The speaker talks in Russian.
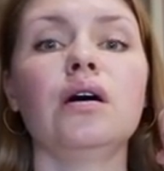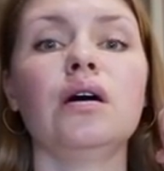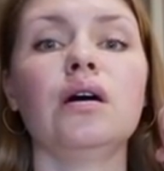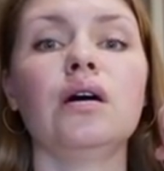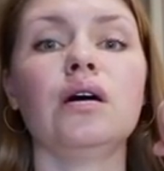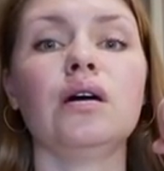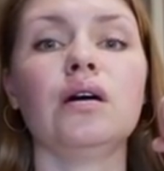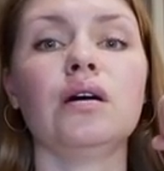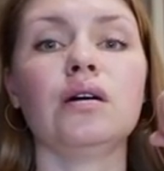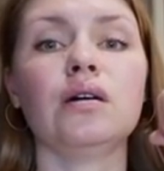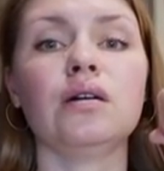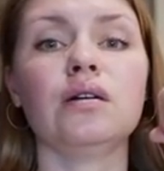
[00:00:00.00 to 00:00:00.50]

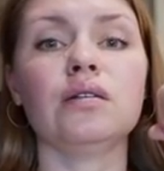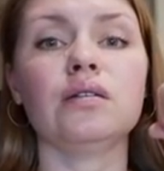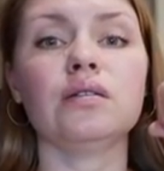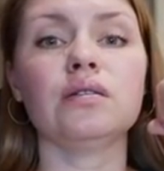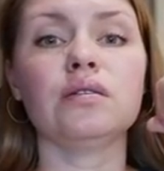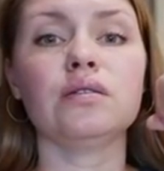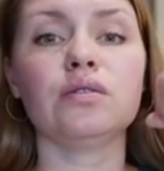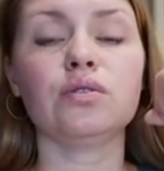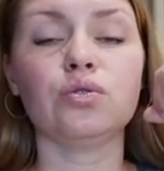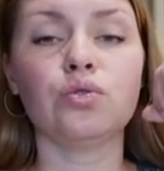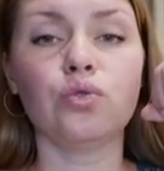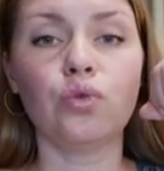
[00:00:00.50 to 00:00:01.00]
а,
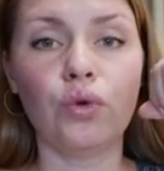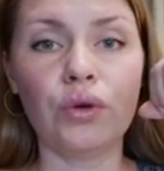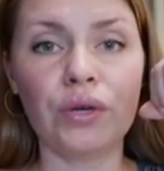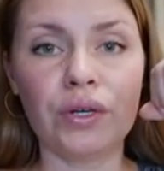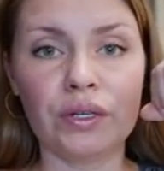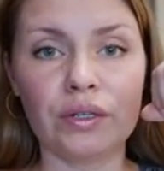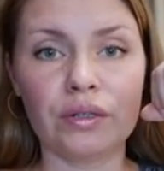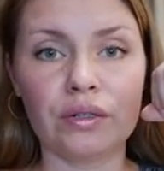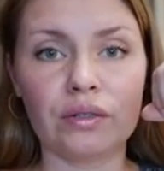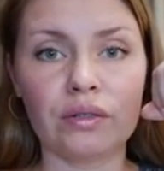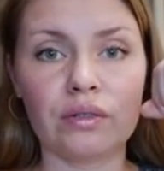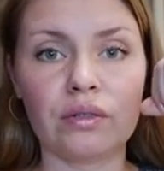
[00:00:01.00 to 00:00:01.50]

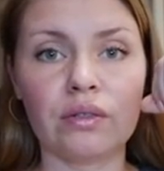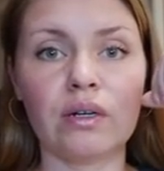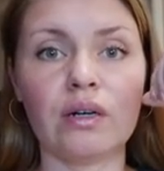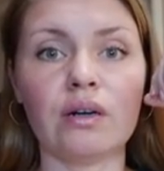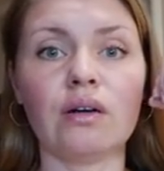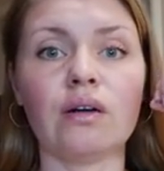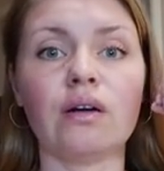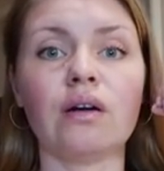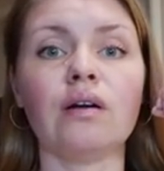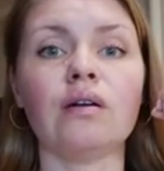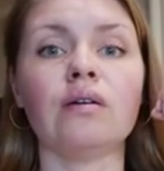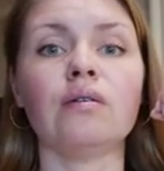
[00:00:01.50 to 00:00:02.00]
стоит
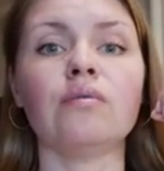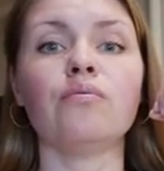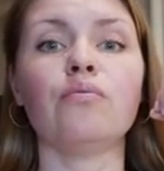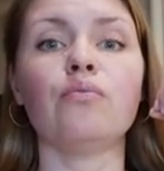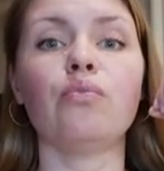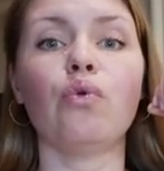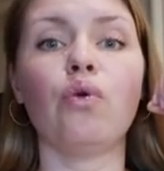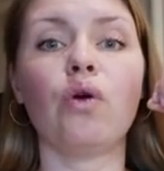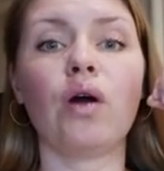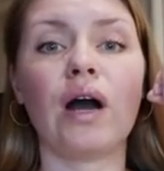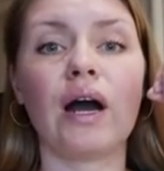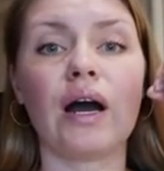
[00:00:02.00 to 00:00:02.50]

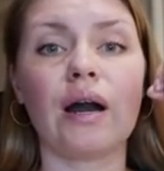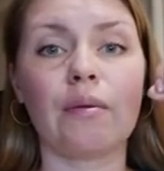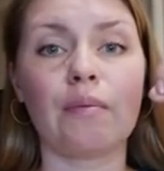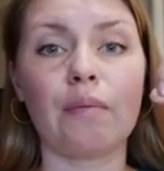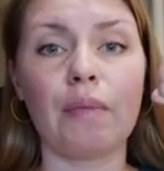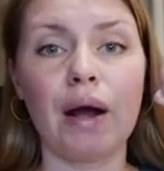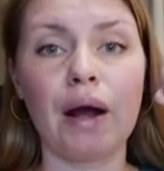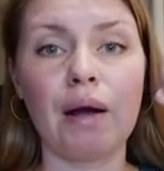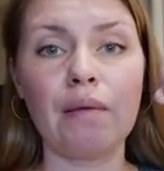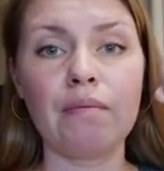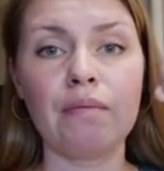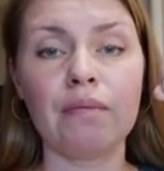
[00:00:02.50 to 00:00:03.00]
по
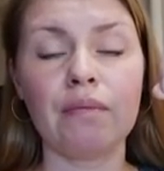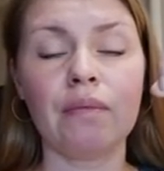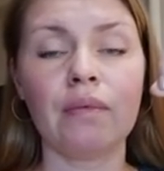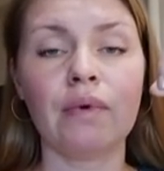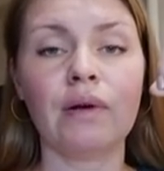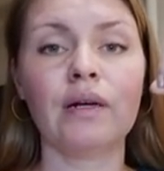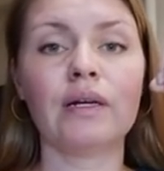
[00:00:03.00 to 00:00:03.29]
кормам